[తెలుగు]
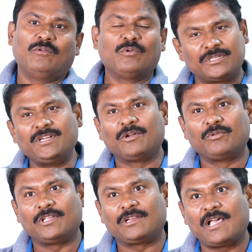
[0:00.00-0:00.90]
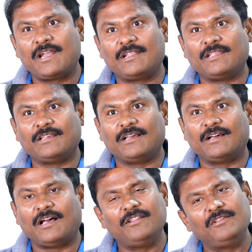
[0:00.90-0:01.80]
వచ్చినట్టుంది క్లారిటీ
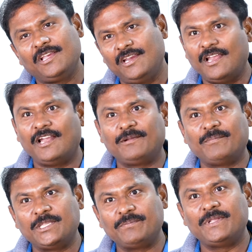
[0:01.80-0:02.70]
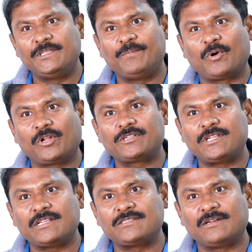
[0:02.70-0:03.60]
అందుకే ఇలాంటి మంచి మంచి ప్రొడక్ట్స్
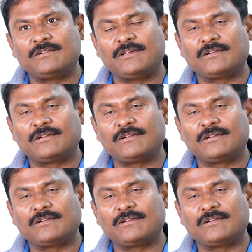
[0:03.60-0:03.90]
చేస్తున్నట్టు